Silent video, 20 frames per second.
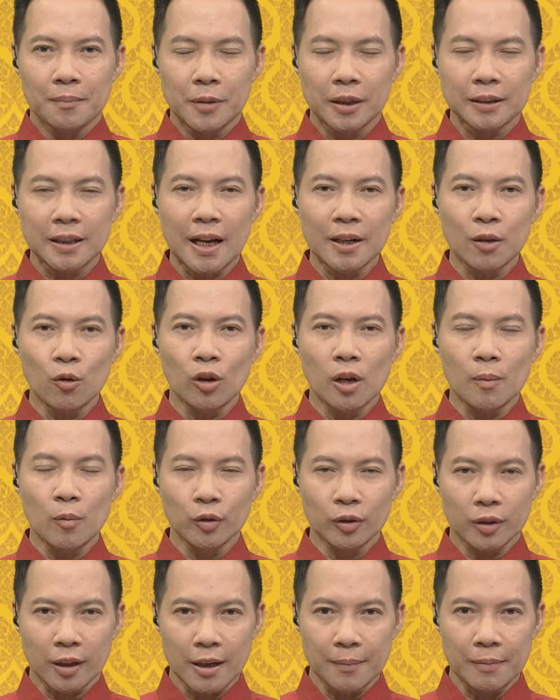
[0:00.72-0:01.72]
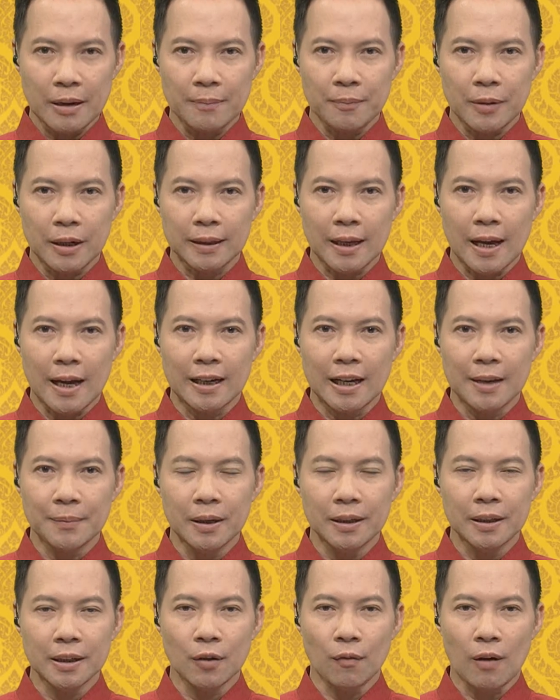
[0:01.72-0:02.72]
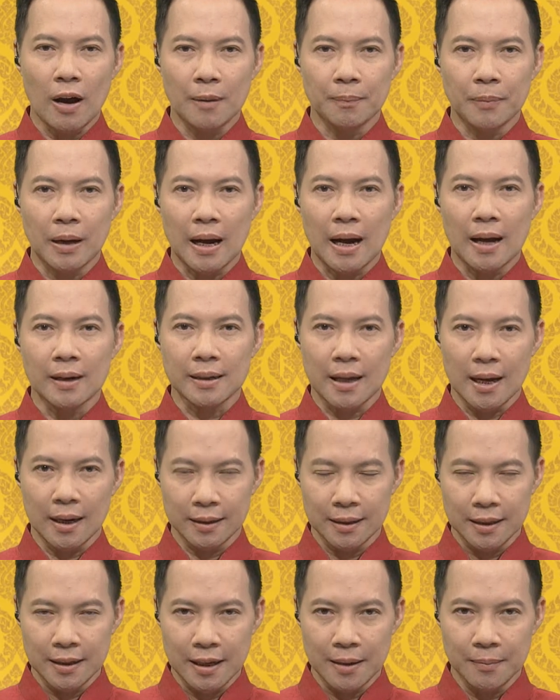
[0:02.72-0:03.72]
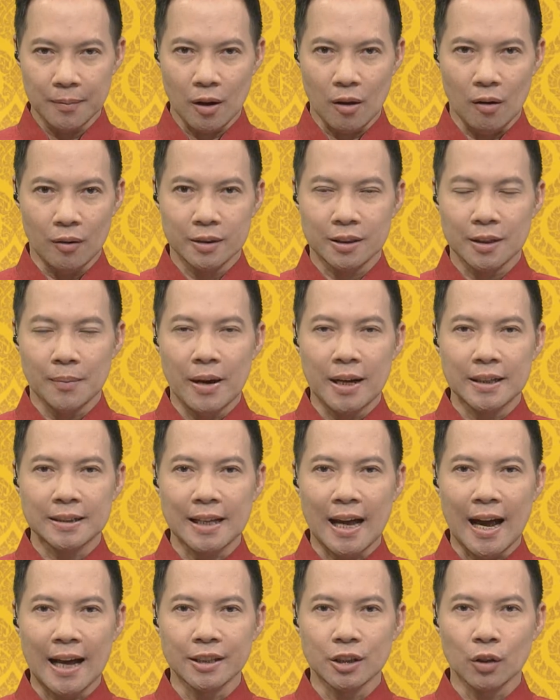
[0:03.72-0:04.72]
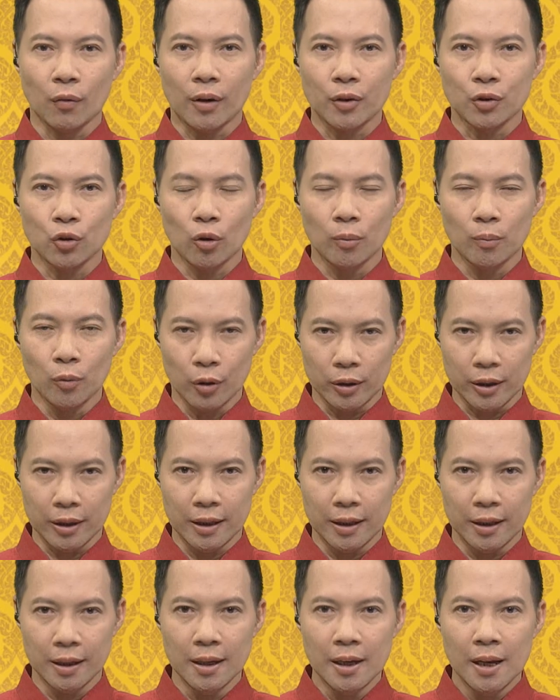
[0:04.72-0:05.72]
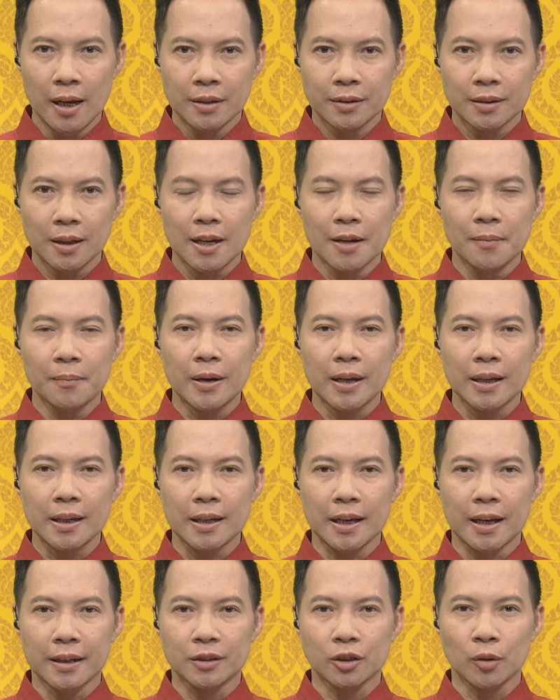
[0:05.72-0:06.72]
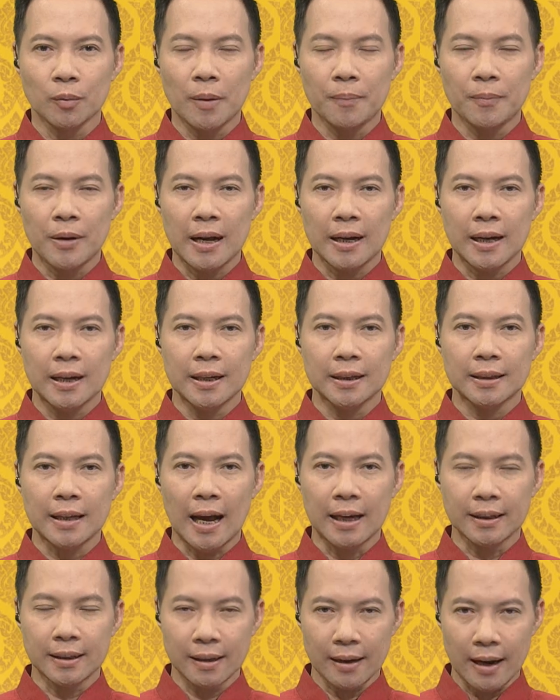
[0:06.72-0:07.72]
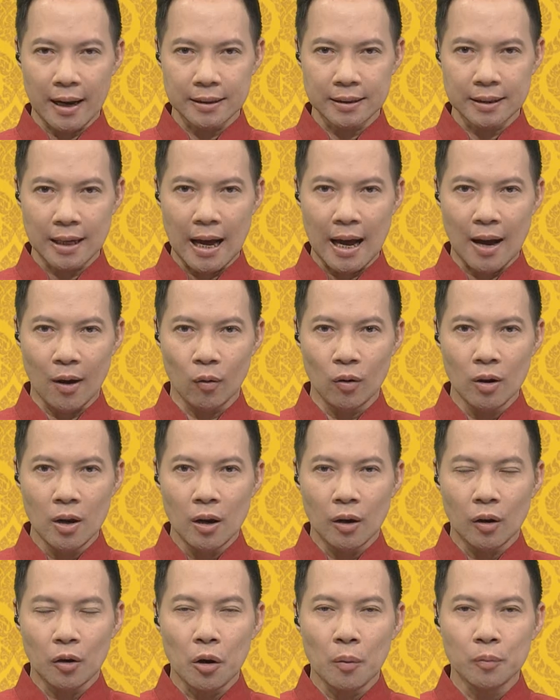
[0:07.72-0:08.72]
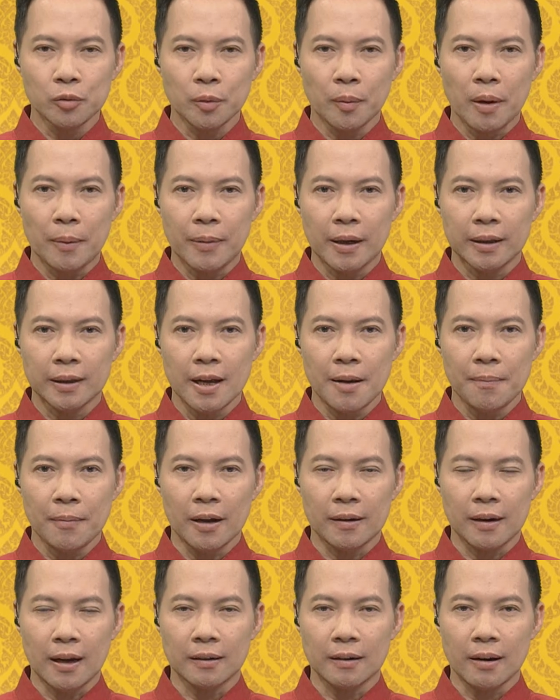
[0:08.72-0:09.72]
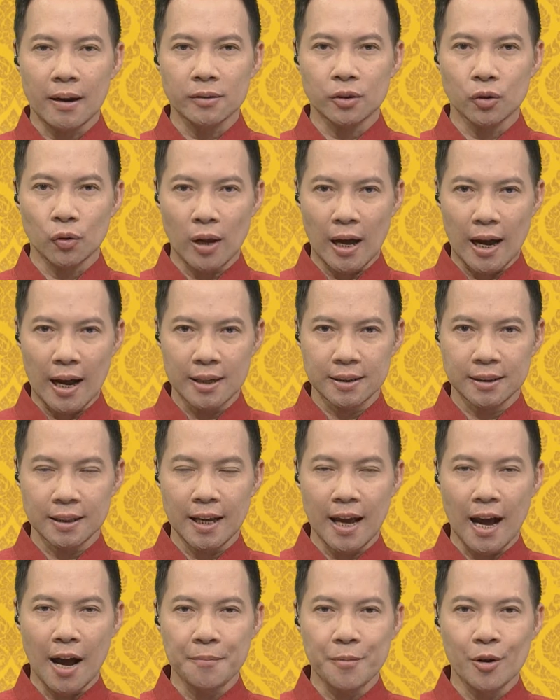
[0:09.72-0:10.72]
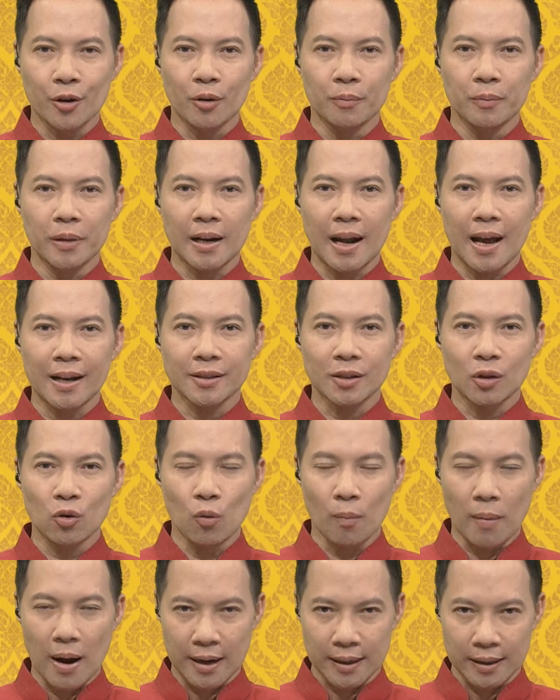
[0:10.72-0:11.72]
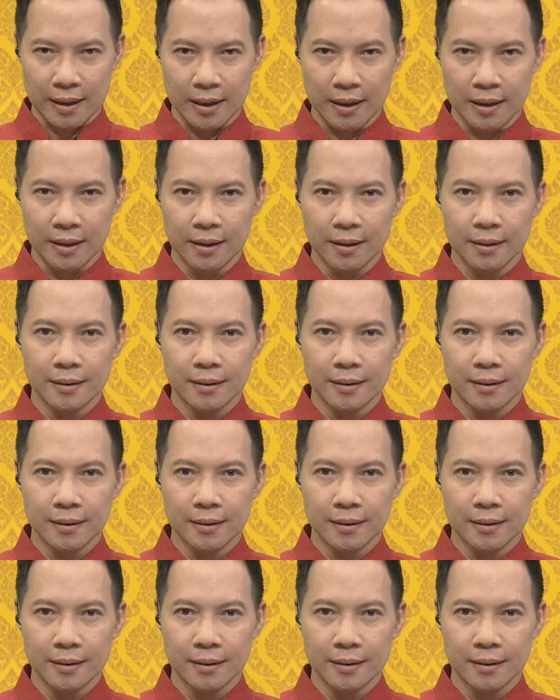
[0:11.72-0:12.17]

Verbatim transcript: ประธานองคมนตรีเป็นประธานในพิธีวางปะการังเทียม เกาะแสมสารจังหวัดชนบุรี เฉลิมพระเกียรติ สมเด็จพระนิธิาธิราชเจ้า กรมสมเด็จพระเทพรัตนราชสุดาสยามบรมราชกุมารี